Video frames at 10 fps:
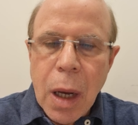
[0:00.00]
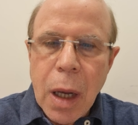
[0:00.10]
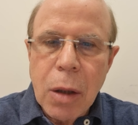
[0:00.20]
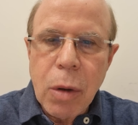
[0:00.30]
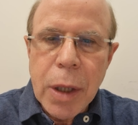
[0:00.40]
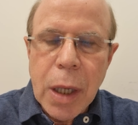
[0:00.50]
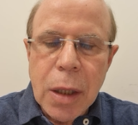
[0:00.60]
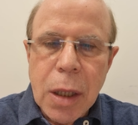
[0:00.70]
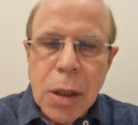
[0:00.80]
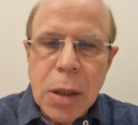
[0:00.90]
قالت له انا هذا
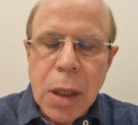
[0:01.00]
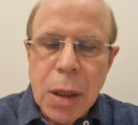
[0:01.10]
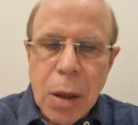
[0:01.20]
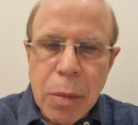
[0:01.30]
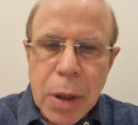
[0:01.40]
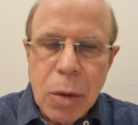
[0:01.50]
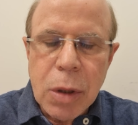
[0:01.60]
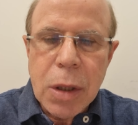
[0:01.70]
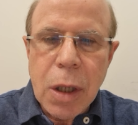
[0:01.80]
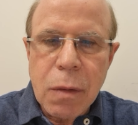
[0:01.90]
الرجل تيضربني
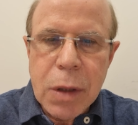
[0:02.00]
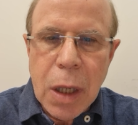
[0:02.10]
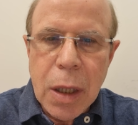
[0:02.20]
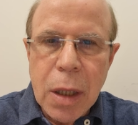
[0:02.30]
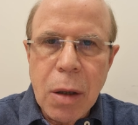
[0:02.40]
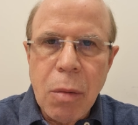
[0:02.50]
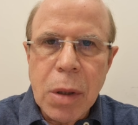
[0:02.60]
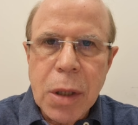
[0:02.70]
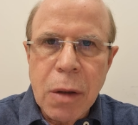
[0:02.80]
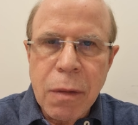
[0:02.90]
وتيتكرفص عليا وما
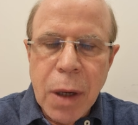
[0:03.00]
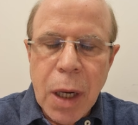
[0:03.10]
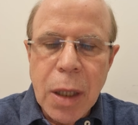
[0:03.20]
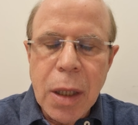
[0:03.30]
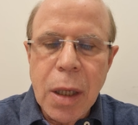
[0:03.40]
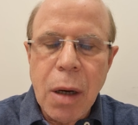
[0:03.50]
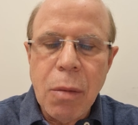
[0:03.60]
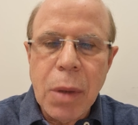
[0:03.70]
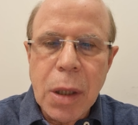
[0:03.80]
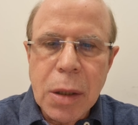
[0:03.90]
تينفق عليا
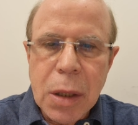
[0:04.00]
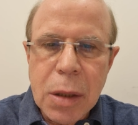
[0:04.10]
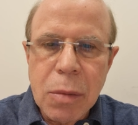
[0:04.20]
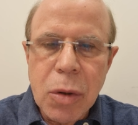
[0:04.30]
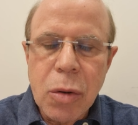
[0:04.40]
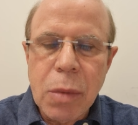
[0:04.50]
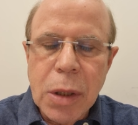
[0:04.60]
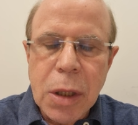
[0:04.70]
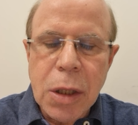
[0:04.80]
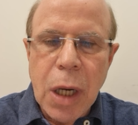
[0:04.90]
وما تيسميتو ما
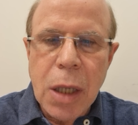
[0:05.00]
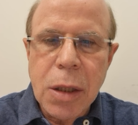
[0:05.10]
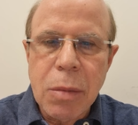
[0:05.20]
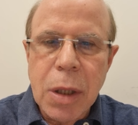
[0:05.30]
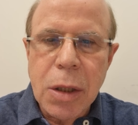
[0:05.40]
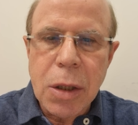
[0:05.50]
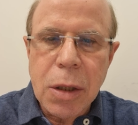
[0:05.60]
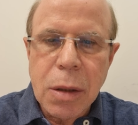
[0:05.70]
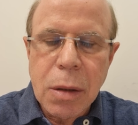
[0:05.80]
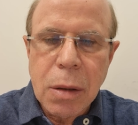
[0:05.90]
حتى شي حاجه من
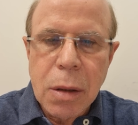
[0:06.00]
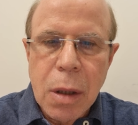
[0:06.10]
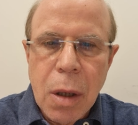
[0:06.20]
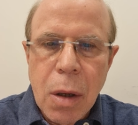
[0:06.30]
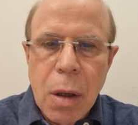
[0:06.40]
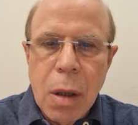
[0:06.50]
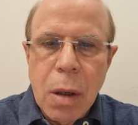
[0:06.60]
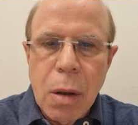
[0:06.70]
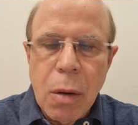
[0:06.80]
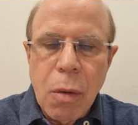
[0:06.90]
هادشي
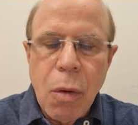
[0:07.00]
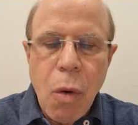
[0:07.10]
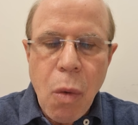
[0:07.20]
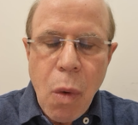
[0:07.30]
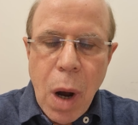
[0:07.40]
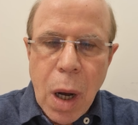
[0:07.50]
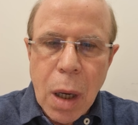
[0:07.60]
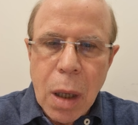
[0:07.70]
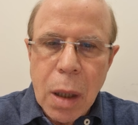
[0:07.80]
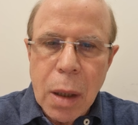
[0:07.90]
وهو
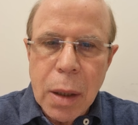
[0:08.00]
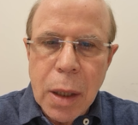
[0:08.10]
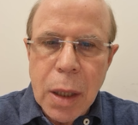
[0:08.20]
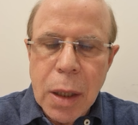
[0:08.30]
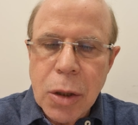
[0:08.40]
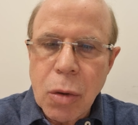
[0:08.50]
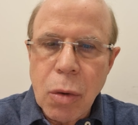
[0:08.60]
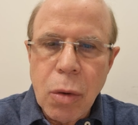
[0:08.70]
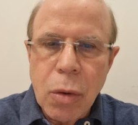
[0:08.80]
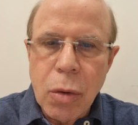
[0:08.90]
يعني هادشي
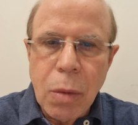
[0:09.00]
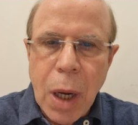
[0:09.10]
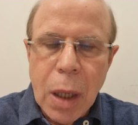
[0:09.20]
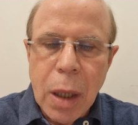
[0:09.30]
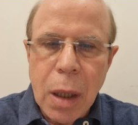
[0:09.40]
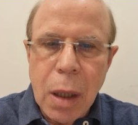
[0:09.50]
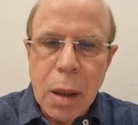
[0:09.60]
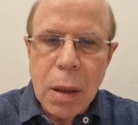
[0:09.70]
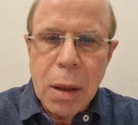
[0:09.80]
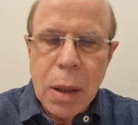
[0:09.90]
كله كذوب حقيقه
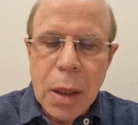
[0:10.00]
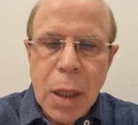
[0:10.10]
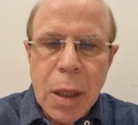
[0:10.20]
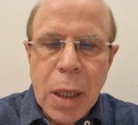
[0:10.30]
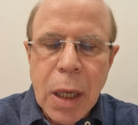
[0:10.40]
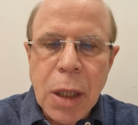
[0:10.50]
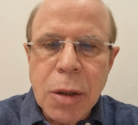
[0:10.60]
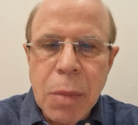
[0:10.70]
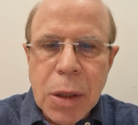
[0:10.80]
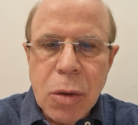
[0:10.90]
لان هي
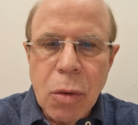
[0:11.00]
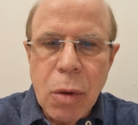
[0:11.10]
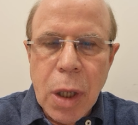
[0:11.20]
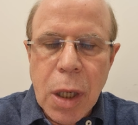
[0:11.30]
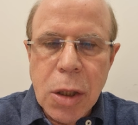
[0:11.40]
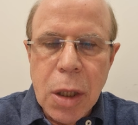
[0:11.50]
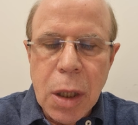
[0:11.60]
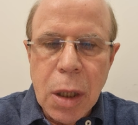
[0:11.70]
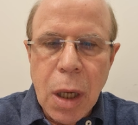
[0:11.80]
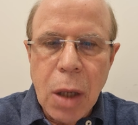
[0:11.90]
حشمت تقول راجلي
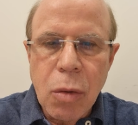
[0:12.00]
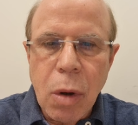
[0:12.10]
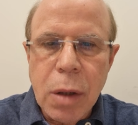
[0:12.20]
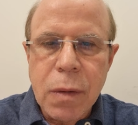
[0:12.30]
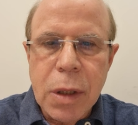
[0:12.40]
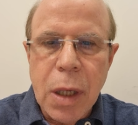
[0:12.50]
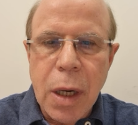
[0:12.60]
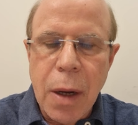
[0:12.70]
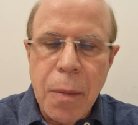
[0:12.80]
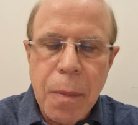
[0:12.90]
عنده قذف سريع